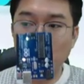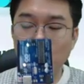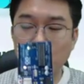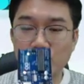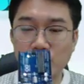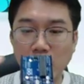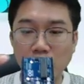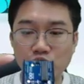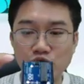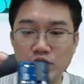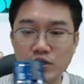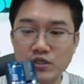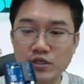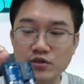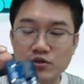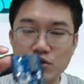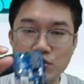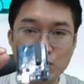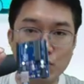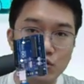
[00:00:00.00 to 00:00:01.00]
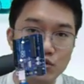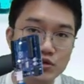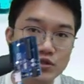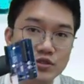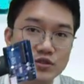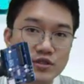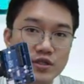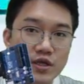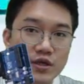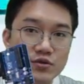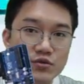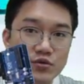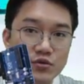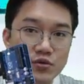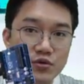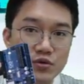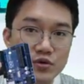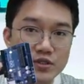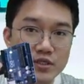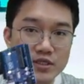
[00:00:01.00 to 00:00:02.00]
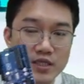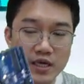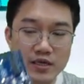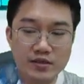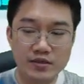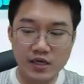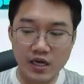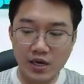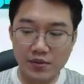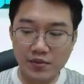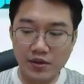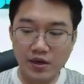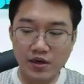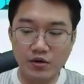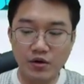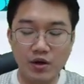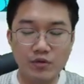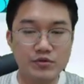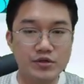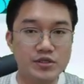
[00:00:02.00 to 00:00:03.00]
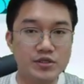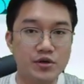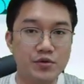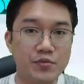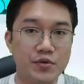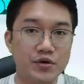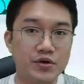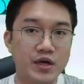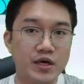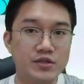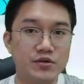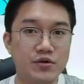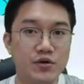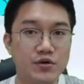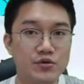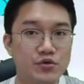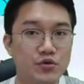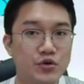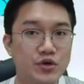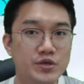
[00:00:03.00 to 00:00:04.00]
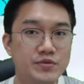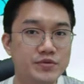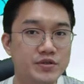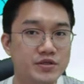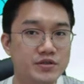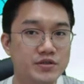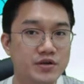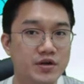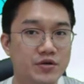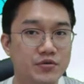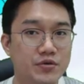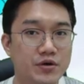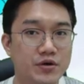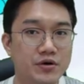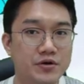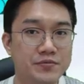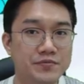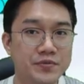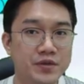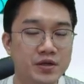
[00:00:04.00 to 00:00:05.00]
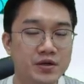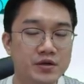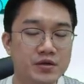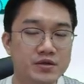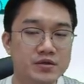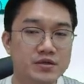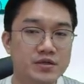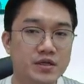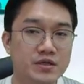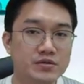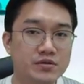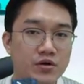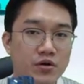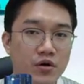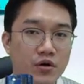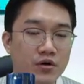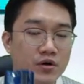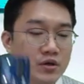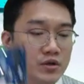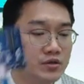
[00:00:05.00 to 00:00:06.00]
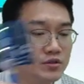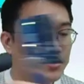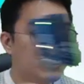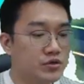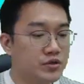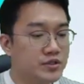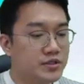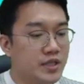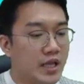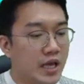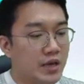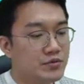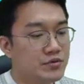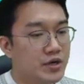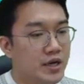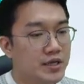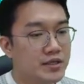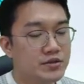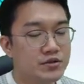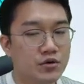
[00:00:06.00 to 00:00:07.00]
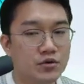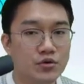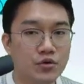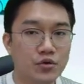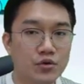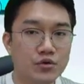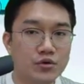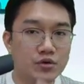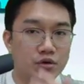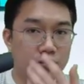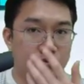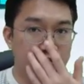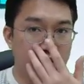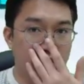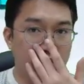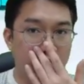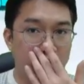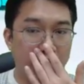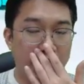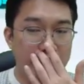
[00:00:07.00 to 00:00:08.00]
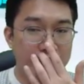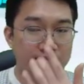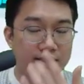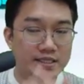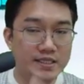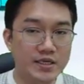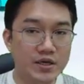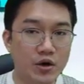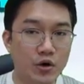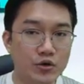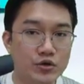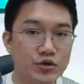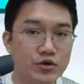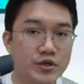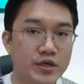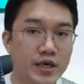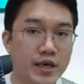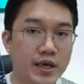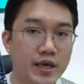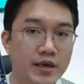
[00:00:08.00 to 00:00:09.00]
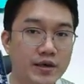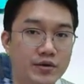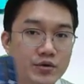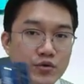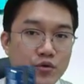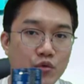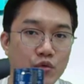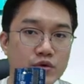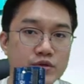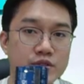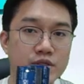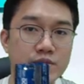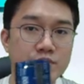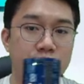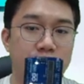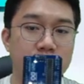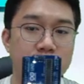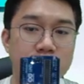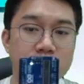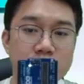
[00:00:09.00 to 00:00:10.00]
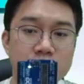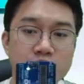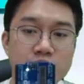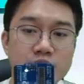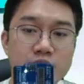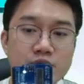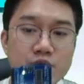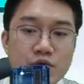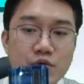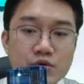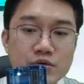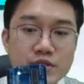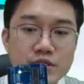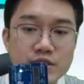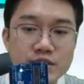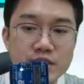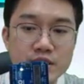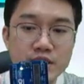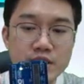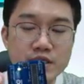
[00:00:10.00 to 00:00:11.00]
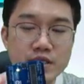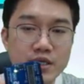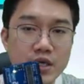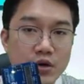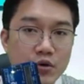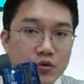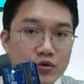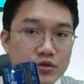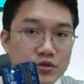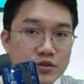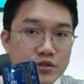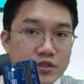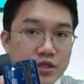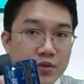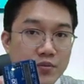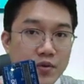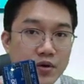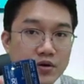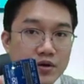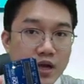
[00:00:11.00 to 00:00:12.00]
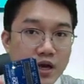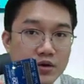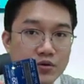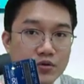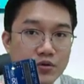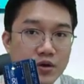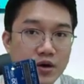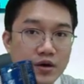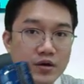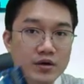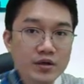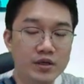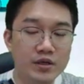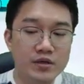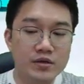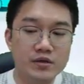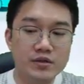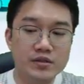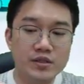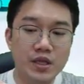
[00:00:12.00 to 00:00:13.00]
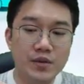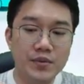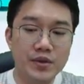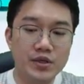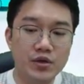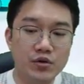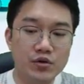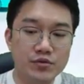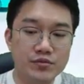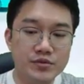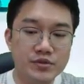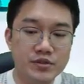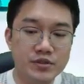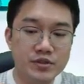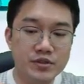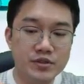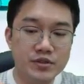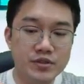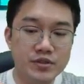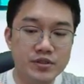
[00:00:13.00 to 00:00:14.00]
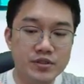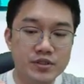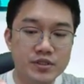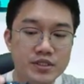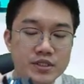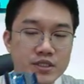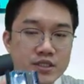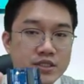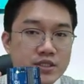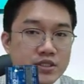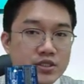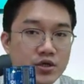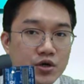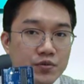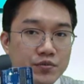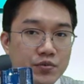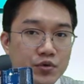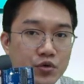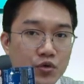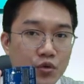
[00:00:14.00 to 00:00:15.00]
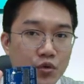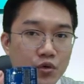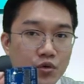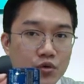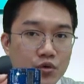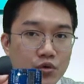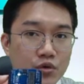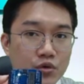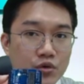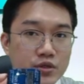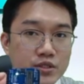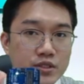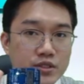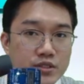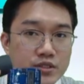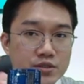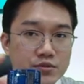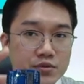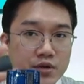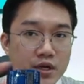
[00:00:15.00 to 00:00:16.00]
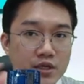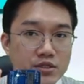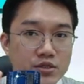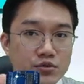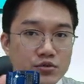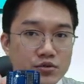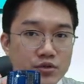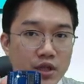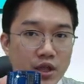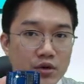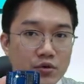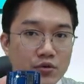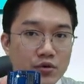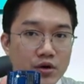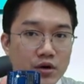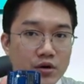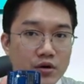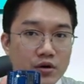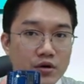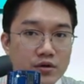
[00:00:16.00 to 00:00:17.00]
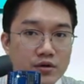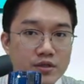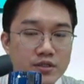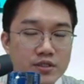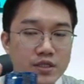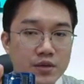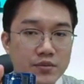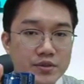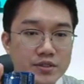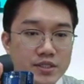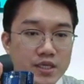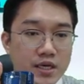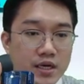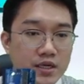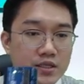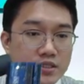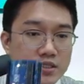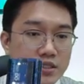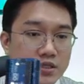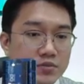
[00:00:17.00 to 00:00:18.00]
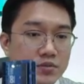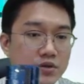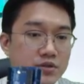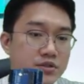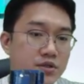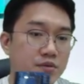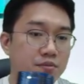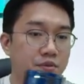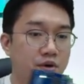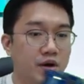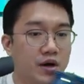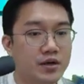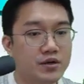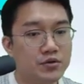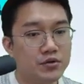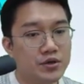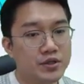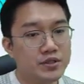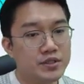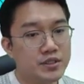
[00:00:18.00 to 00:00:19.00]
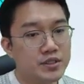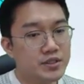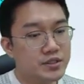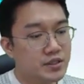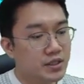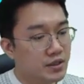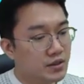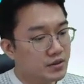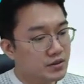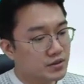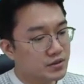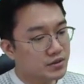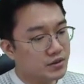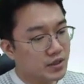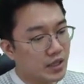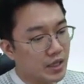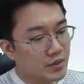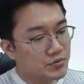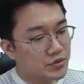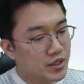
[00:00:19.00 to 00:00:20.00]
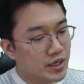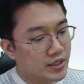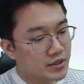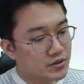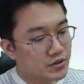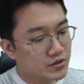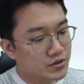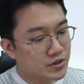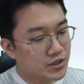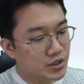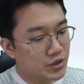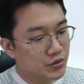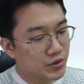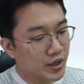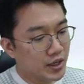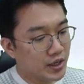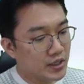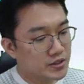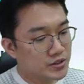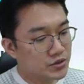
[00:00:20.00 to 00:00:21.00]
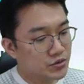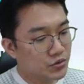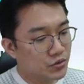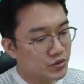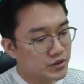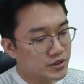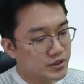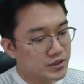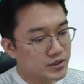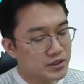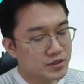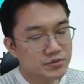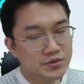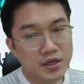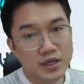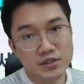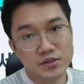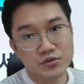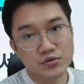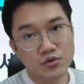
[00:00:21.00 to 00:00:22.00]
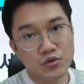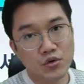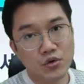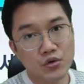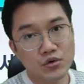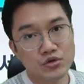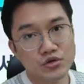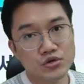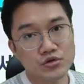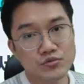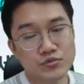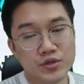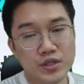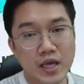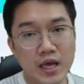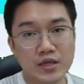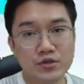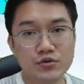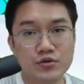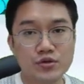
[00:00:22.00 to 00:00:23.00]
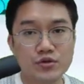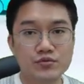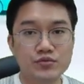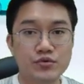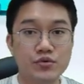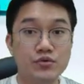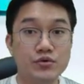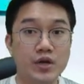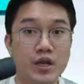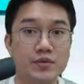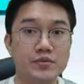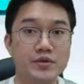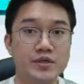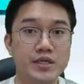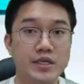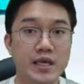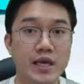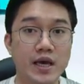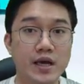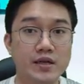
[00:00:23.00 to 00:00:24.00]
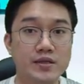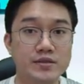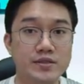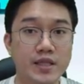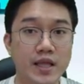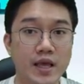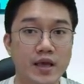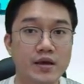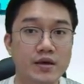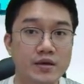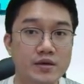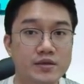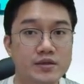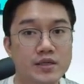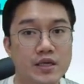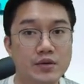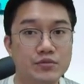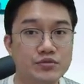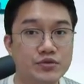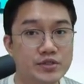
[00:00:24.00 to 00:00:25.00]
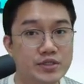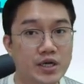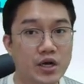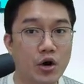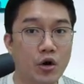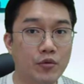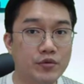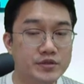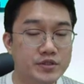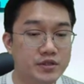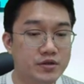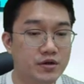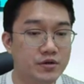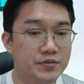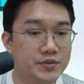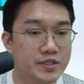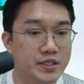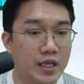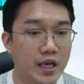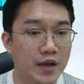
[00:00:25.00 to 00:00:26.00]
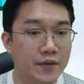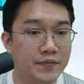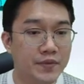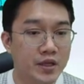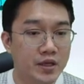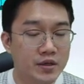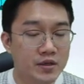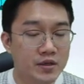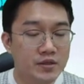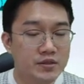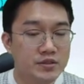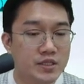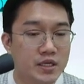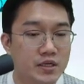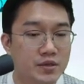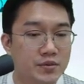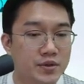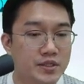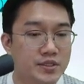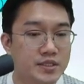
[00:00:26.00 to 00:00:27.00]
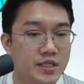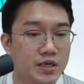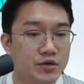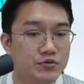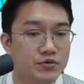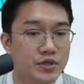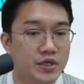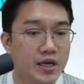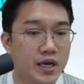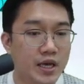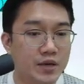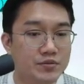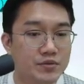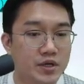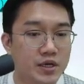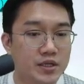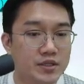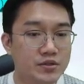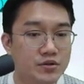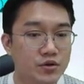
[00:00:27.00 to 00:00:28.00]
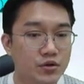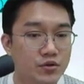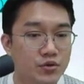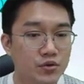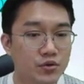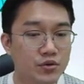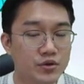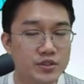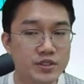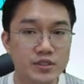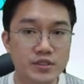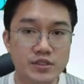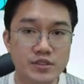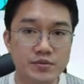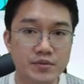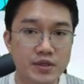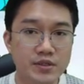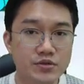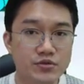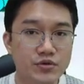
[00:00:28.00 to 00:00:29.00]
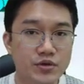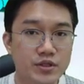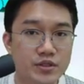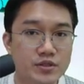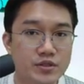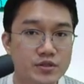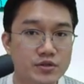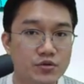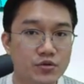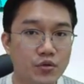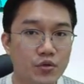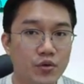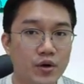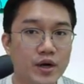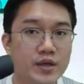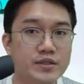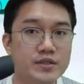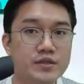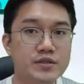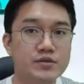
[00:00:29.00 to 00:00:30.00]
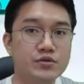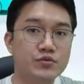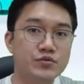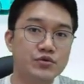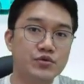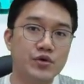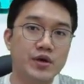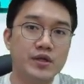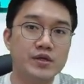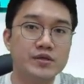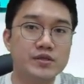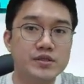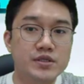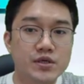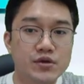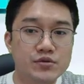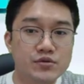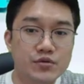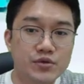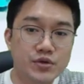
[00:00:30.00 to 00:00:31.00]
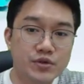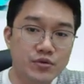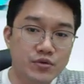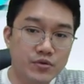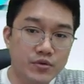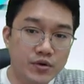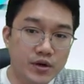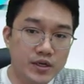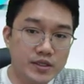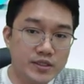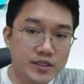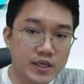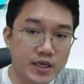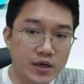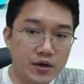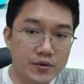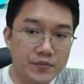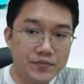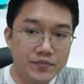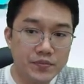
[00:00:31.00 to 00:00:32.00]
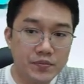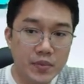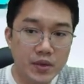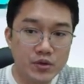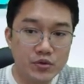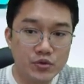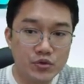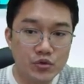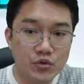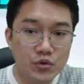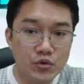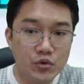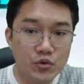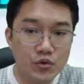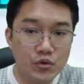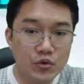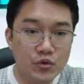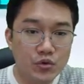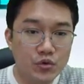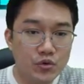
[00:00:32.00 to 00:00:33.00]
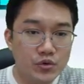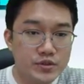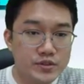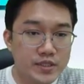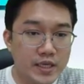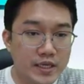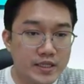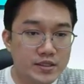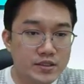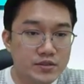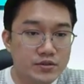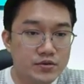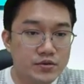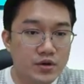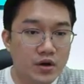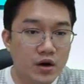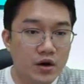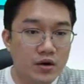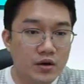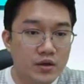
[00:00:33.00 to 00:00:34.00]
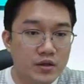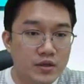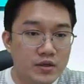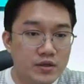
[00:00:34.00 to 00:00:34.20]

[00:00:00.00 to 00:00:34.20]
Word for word: 보이고 나중에 이제 손 꽂을 때도 이제 다른 카메라로 아무리 설명을 하더라도 힘들더라고요 그래서 저는 에뮬레이터로 여러분들하고 같이 어떻게 이것을 핀들을 꽂는지 예, 그것들을 설명을 하고요 그 다음에 여러분들은 직접 이걸로 실습을 하셔도 되고요 그 다음에 제가 지금 설명하고 있는 그런 에뮬레이터를 이용해 가지고 실습을 하셔도 충분히 아두이노 프로그램을 이해하는데 그게 문제가 없을 겁니다 자 그러면 이제 우리가 에뮬레이터로 실습할 수 있는 그 공간을 좀 소개를 시켜 드리도록 할게요 바로 요 사이트고요